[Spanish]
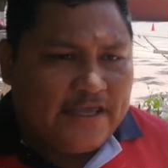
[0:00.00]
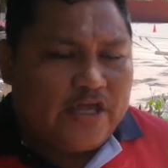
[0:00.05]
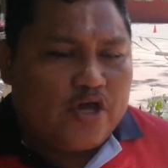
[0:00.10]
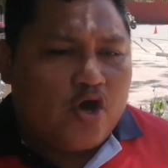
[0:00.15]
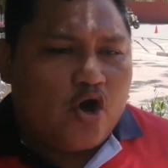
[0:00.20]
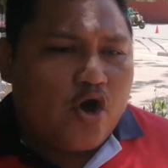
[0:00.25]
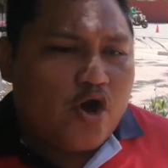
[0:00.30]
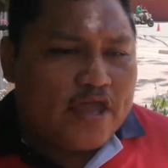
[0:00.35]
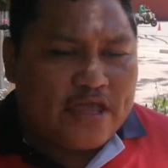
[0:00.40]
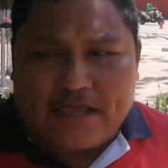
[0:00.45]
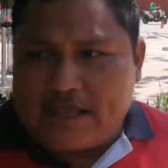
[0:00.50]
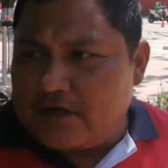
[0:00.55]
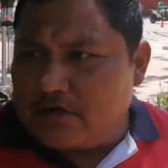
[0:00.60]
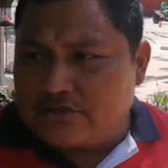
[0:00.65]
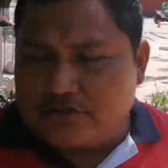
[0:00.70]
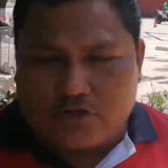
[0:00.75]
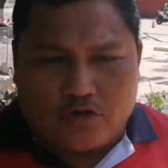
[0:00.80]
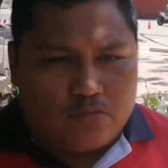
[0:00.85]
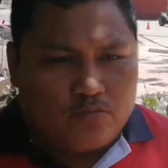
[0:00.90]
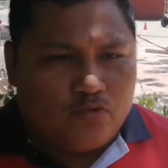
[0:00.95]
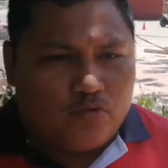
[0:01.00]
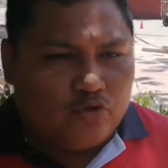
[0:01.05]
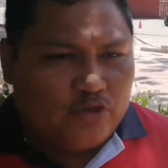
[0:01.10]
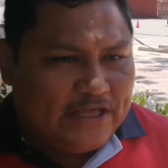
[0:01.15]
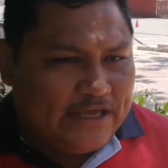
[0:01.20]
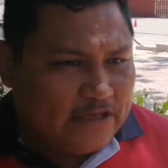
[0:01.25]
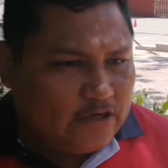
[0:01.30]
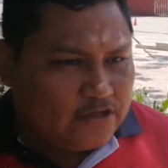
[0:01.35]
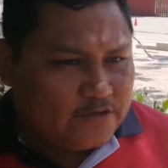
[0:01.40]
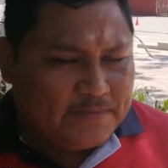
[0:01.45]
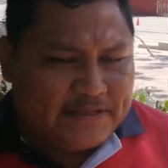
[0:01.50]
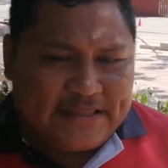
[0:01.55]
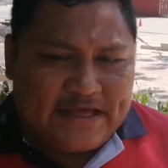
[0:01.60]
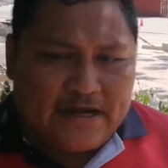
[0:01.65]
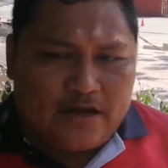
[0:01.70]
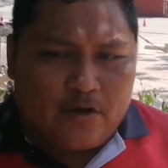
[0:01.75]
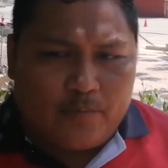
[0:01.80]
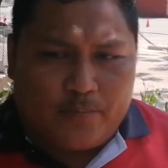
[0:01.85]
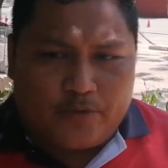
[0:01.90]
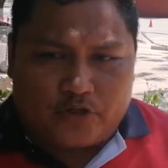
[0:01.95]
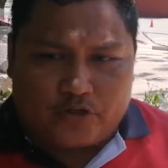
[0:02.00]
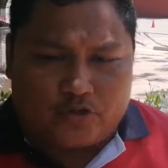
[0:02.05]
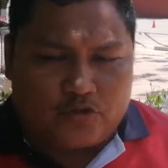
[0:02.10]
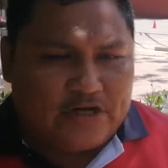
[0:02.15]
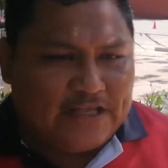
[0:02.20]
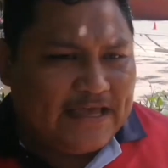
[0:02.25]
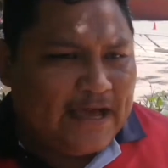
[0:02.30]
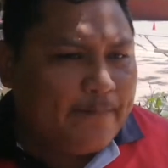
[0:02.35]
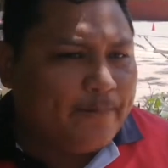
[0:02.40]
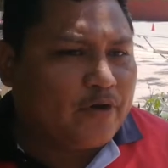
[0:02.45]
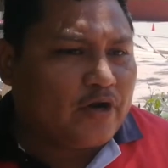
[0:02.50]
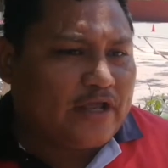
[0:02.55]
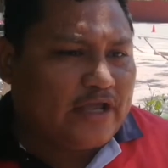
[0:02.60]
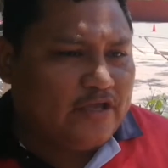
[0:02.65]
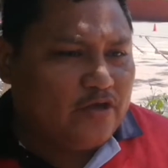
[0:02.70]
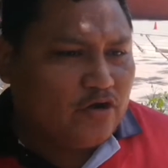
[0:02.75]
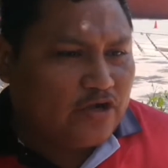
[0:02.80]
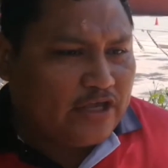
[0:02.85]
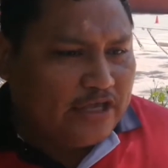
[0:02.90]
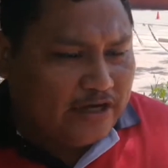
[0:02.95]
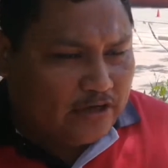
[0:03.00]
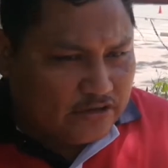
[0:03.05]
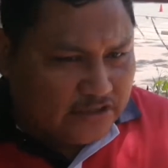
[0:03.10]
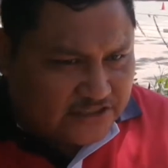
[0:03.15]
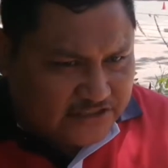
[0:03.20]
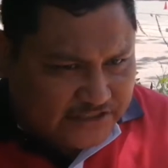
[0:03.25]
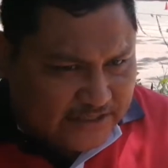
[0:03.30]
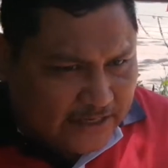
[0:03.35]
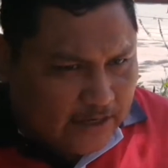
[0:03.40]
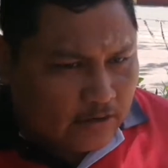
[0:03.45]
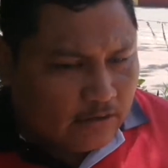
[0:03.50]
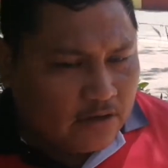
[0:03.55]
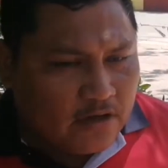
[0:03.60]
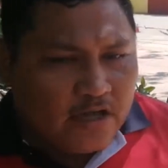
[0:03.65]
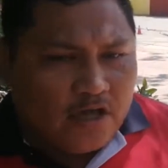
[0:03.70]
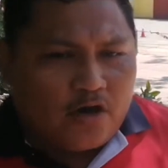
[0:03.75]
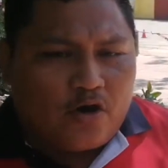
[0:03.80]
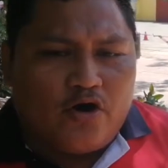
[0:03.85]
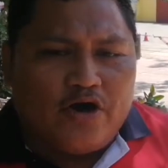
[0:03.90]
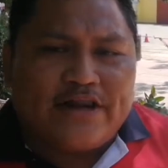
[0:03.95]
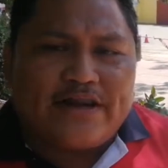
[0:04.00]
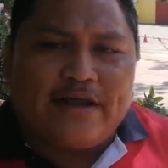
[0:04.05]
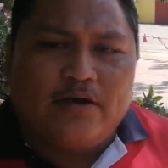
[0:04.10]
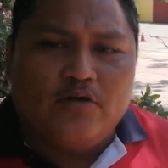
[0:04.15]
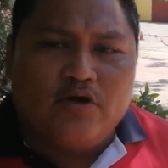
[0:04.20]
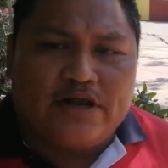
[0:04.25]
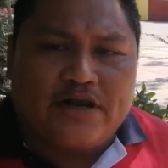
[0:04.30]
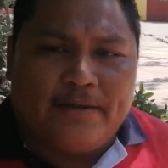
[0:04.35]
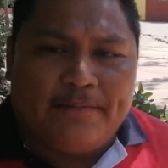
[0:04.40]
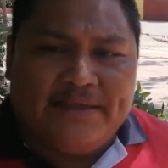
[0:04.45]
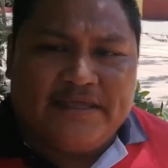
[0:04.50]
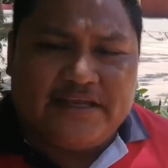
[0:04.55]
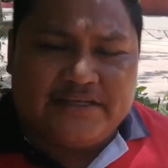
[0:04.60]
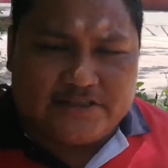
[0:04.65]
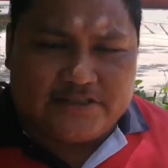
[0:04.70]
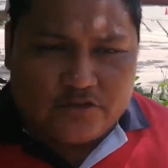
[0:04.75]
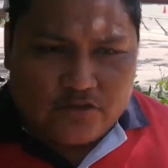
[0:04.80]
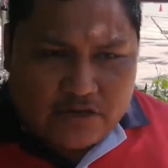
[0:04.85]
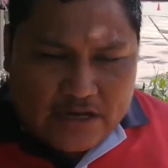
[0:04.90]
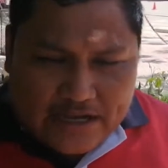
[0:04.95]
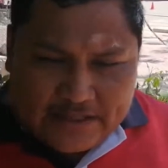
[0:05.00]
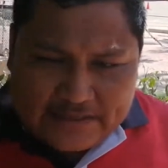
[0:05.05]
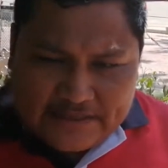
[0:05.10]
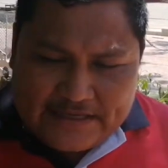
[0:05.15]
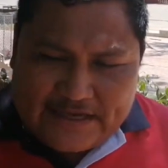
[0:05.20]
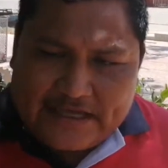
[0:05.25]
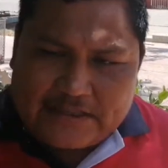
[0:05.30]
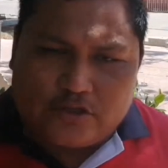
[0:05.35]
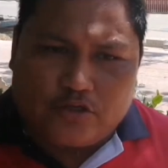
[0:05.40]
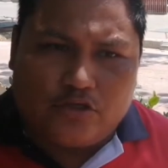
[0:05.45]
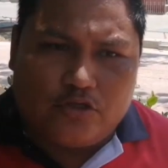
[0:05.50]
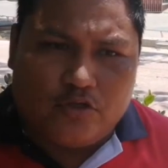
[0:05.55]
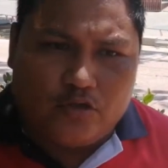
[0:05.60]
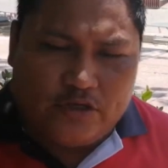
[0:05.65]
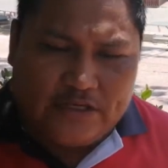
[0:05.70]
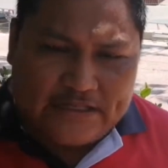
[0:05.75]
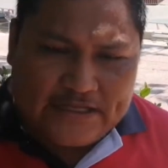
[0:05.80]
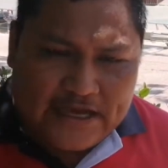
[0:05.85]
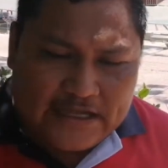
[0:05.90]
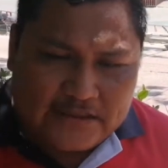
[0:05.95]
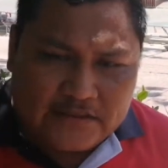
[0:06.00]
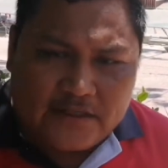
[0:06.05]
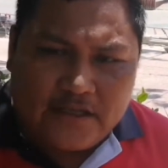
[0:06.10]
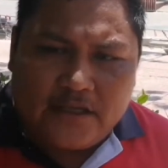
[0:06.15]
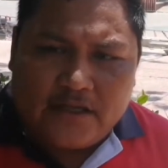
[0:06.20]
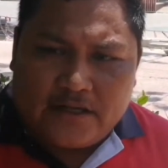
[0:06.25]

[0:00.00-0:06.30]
Y hoy que los comuneros me dan la oportunidad, porque yo quiero decirlo, hoy Raúl Ramírez es un candidato de unidad.